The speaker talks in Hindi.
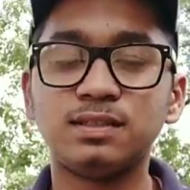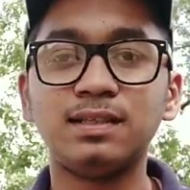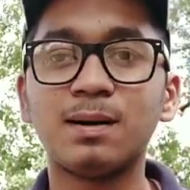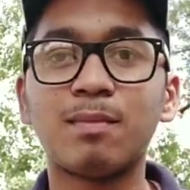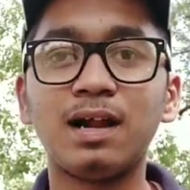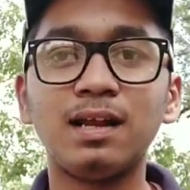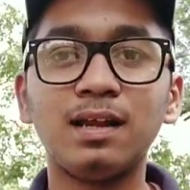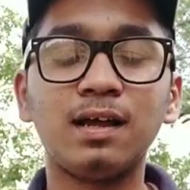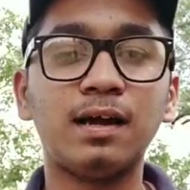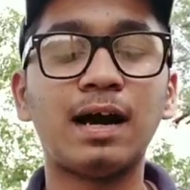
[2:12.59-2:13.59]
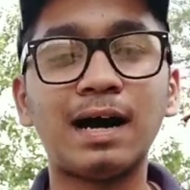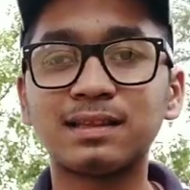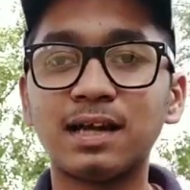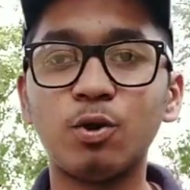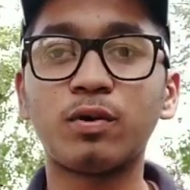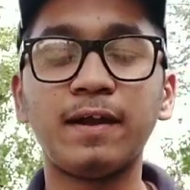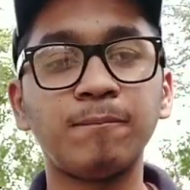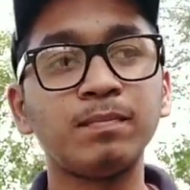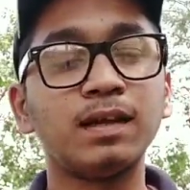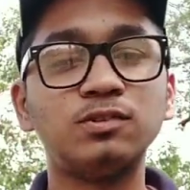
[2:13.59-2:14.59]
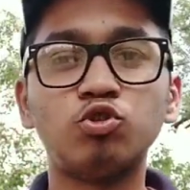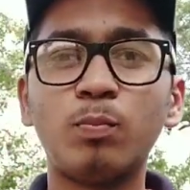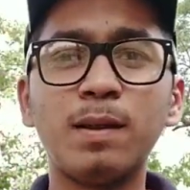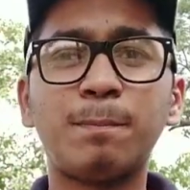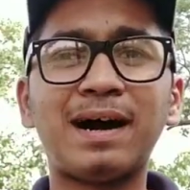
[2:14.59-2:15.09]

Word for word: सीधा माल आता है ओके जो भी